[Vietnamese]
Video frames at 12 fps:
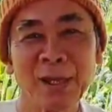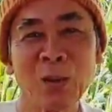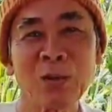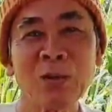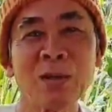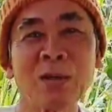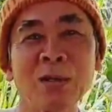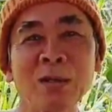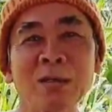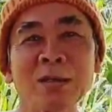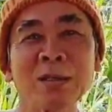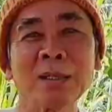chứ đâu
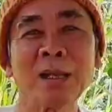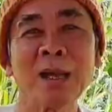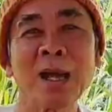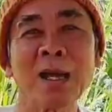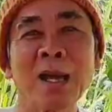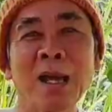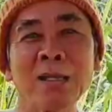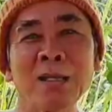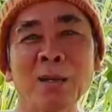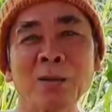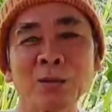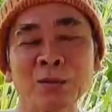có à, ai hại
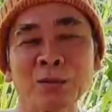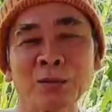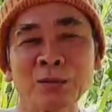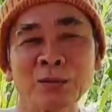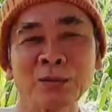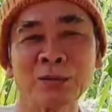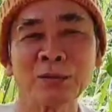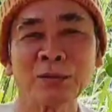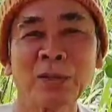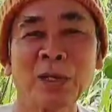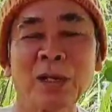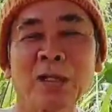nó đâu
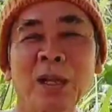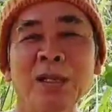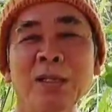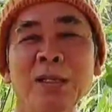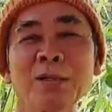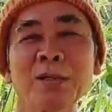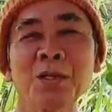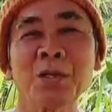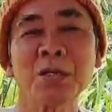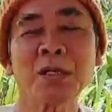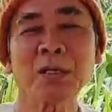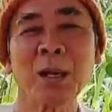là tại vì nó
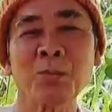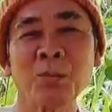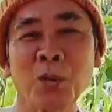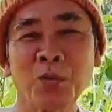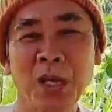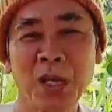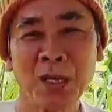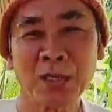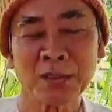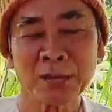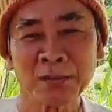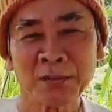chứa cái tâm độc địa
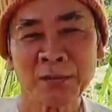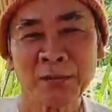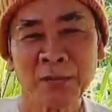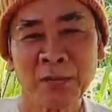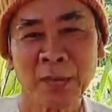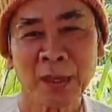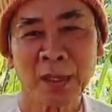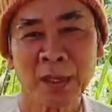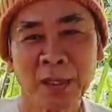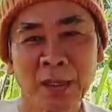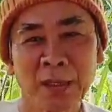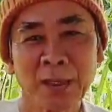
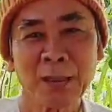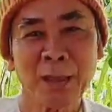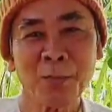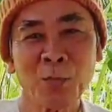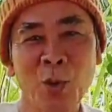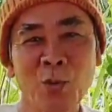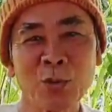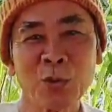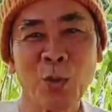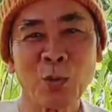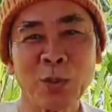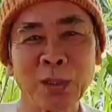cái tâm hung
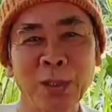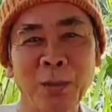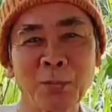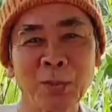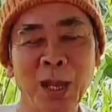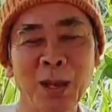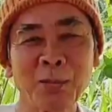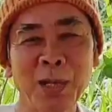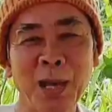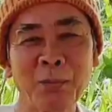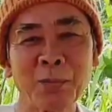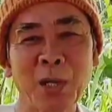sùng cái tâm tham
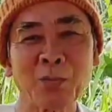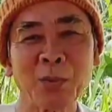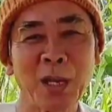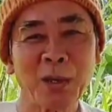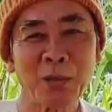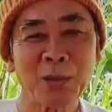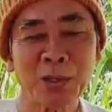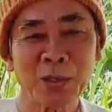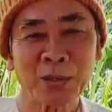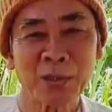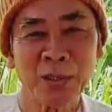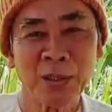lam độc địa của
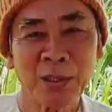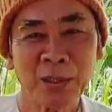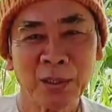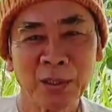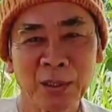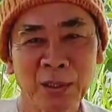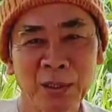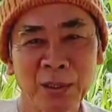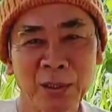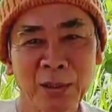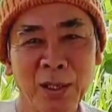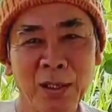nó
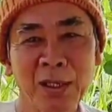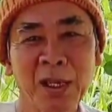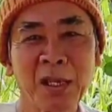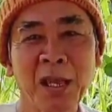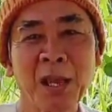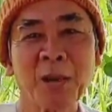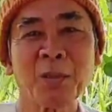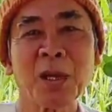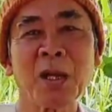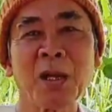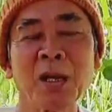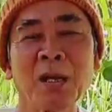cho nên vì vậy
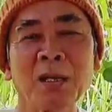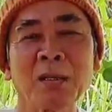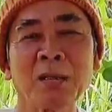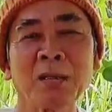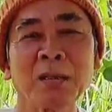mà